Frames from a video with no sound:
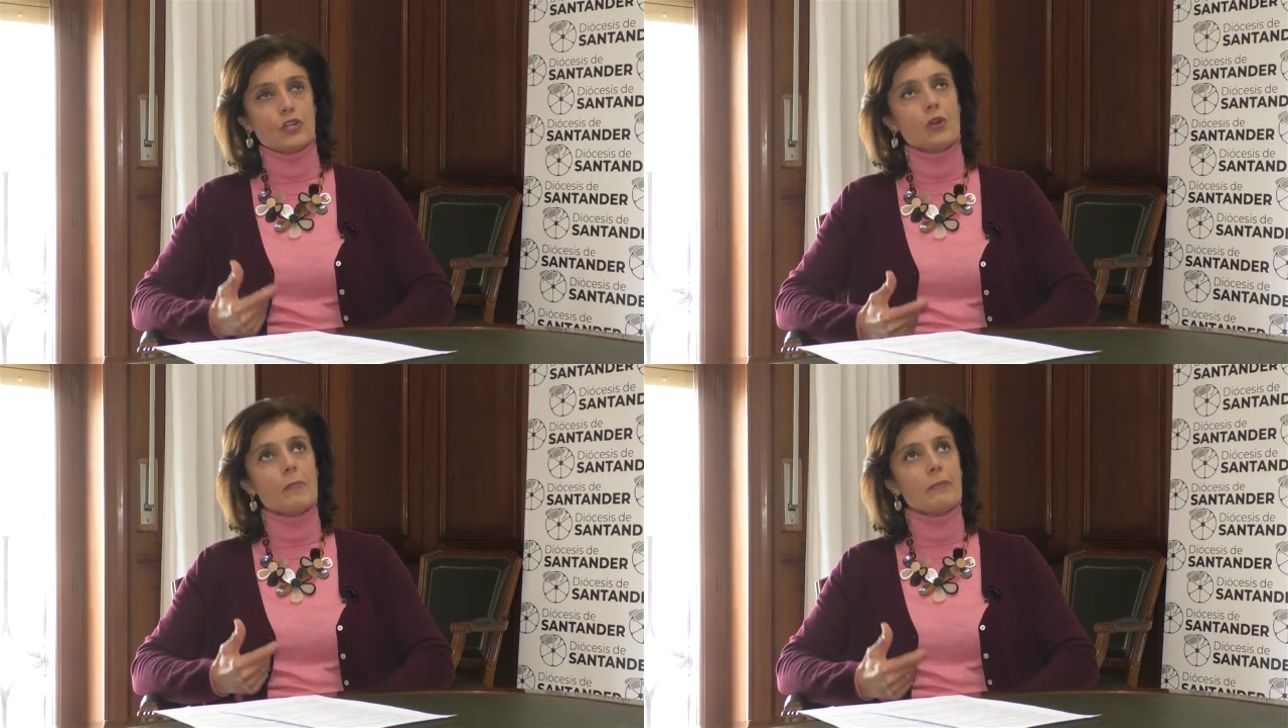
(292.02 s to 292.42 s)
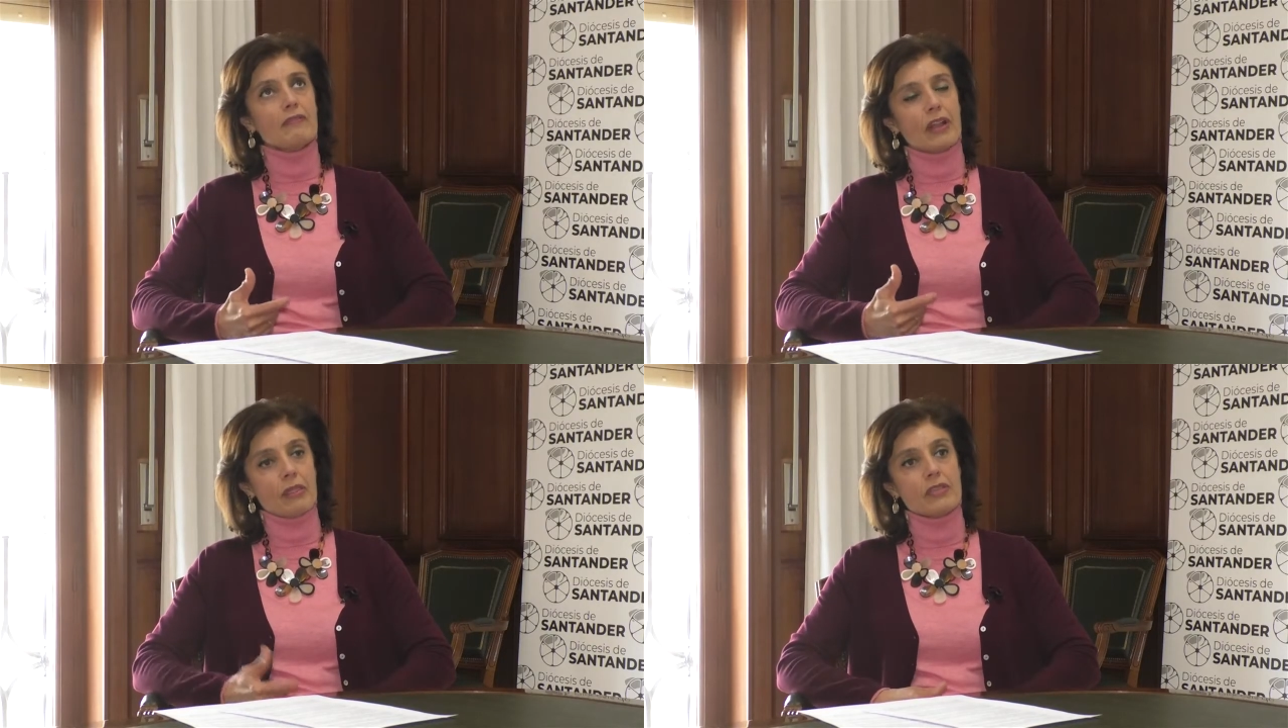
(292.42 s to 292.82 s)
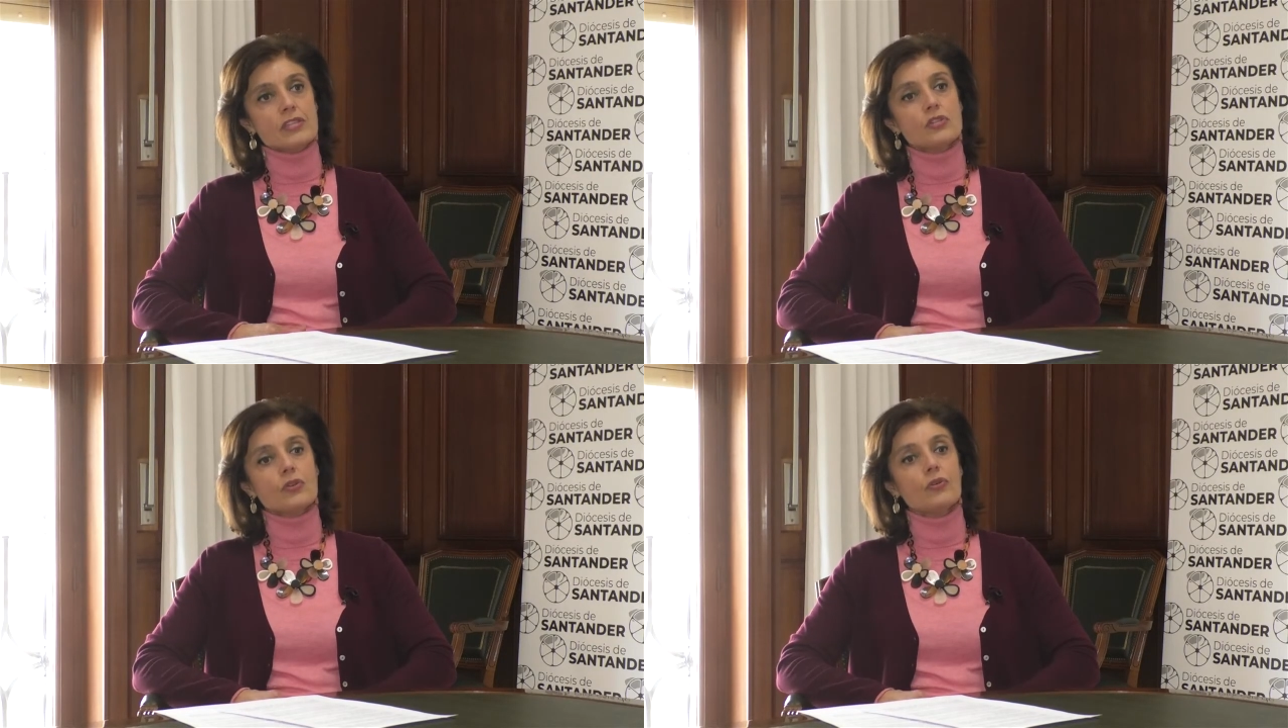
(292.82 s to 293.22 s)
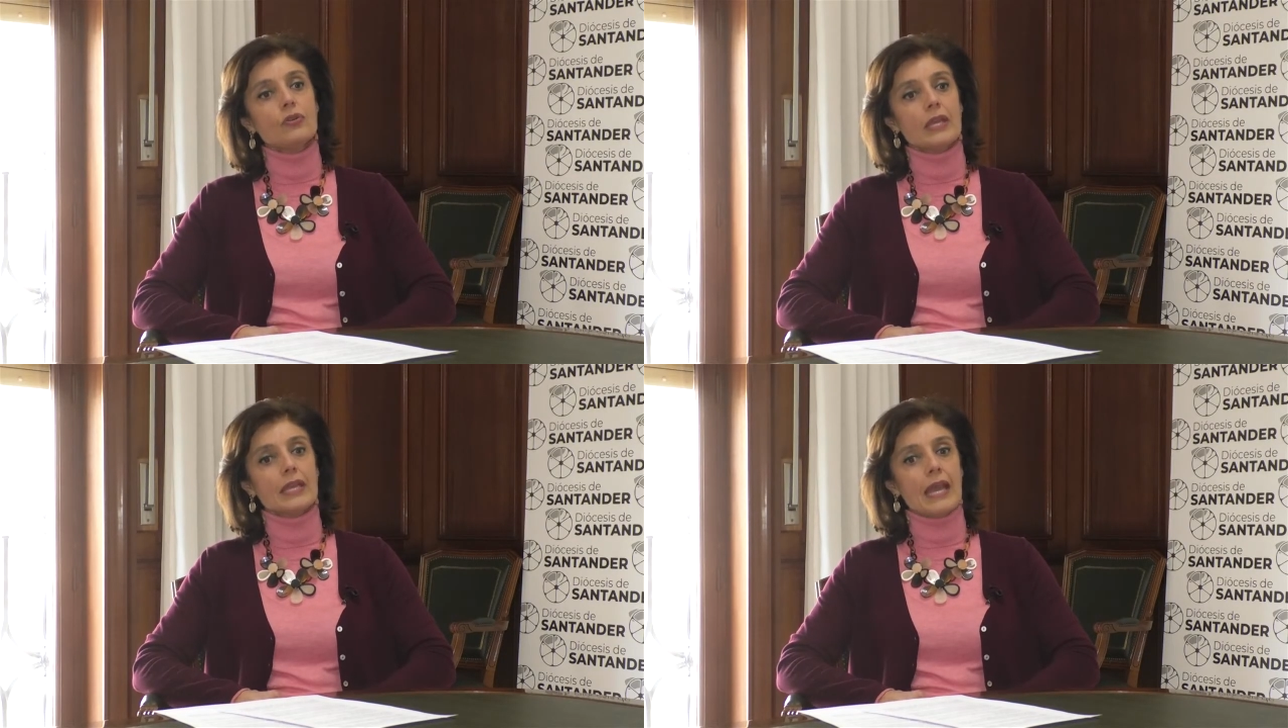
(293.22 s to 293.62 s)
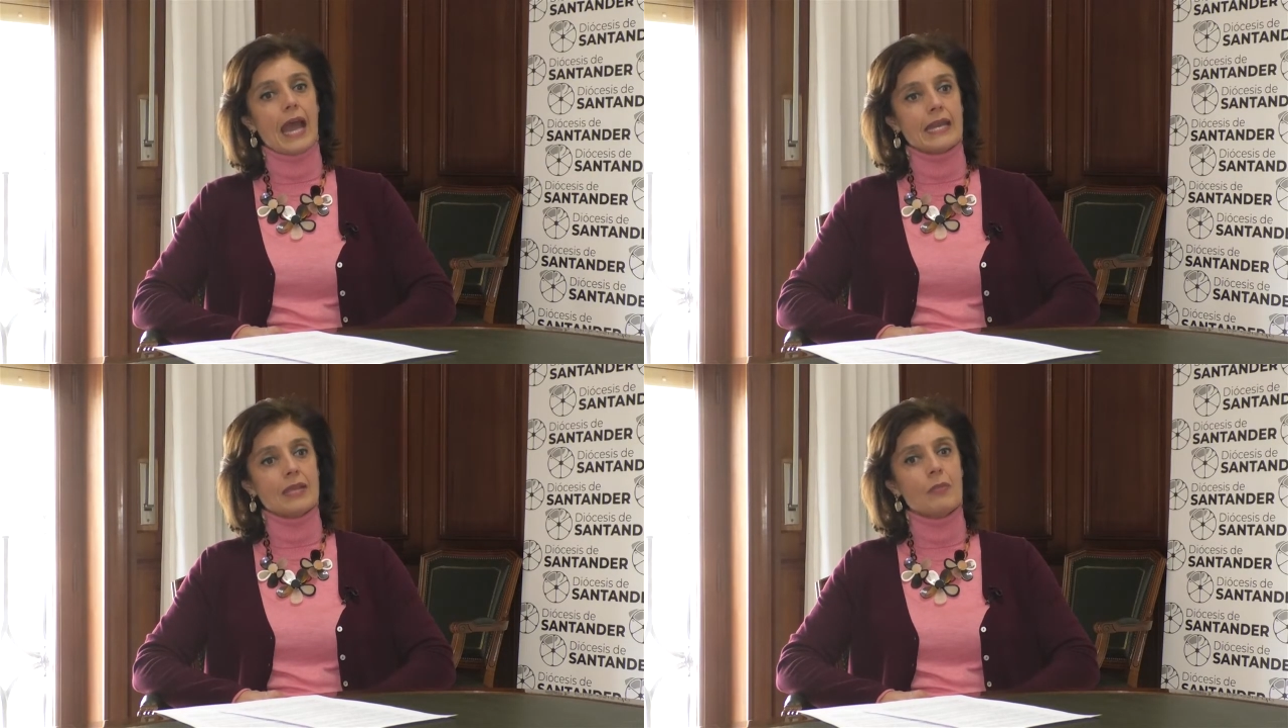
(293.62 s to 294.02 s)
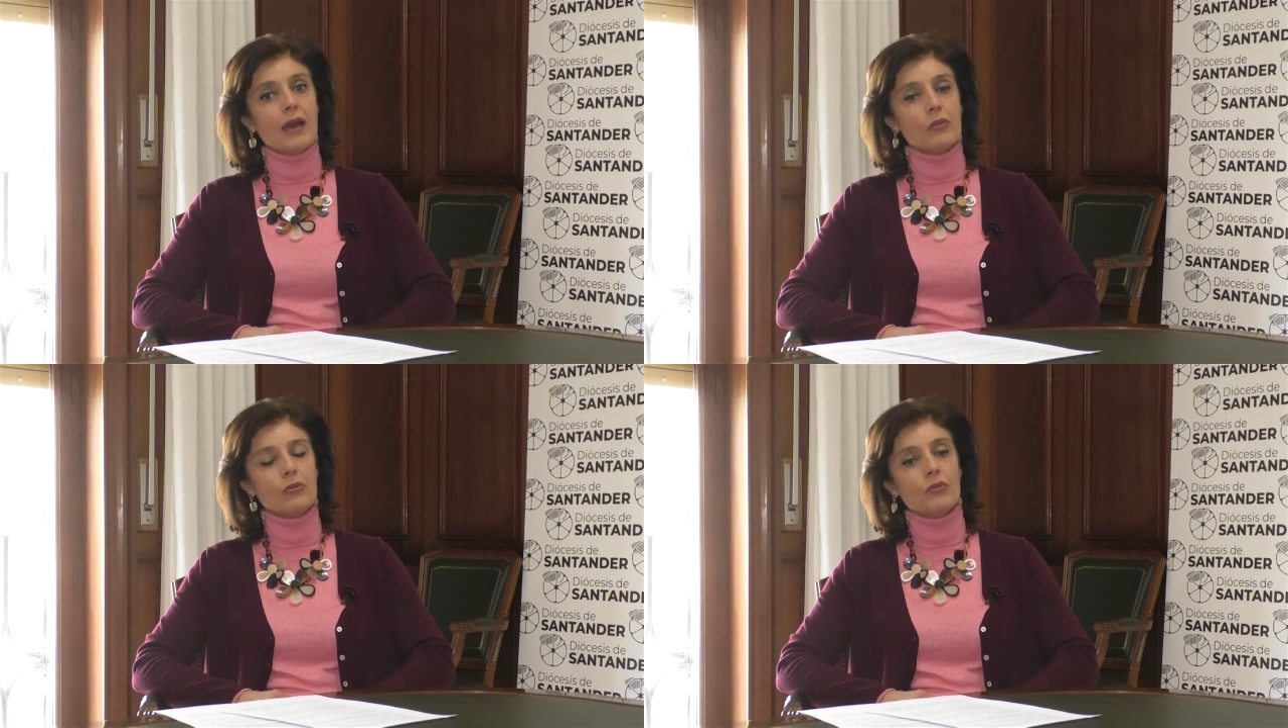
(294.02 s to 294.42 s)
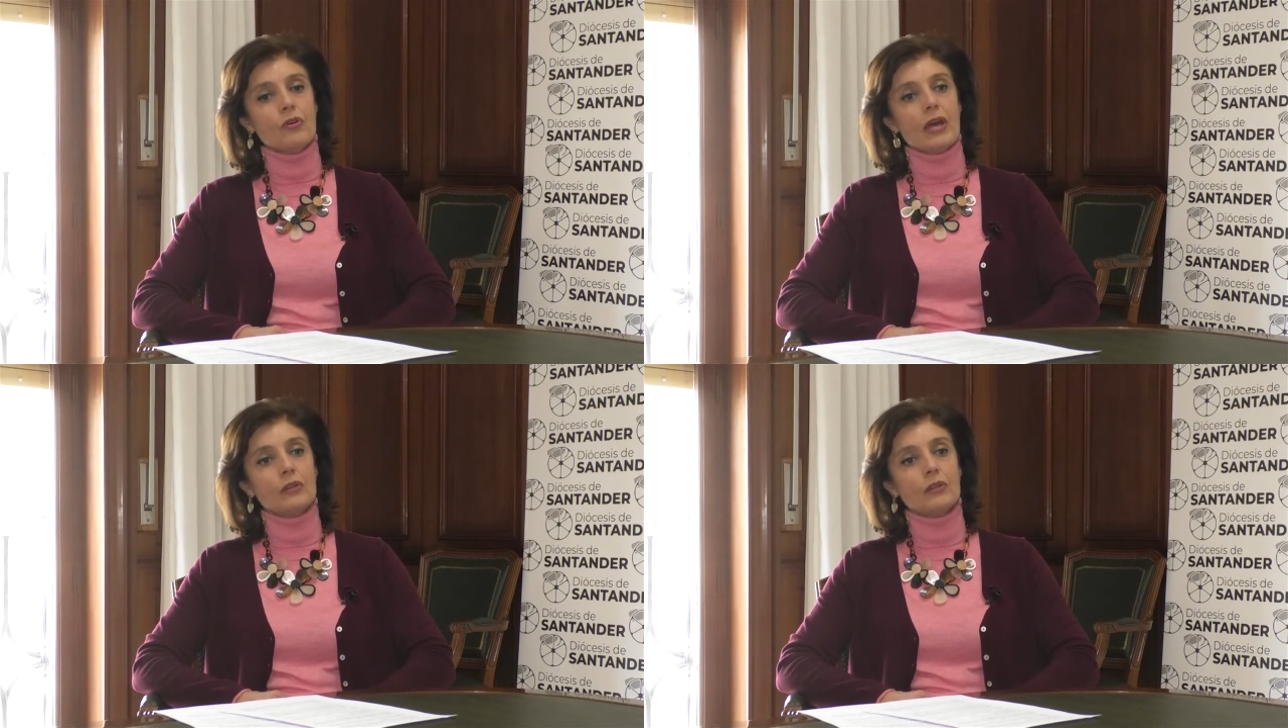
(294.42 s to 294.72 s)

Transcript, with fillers: por eso el Papa Francisco eh, ha animado ¿no?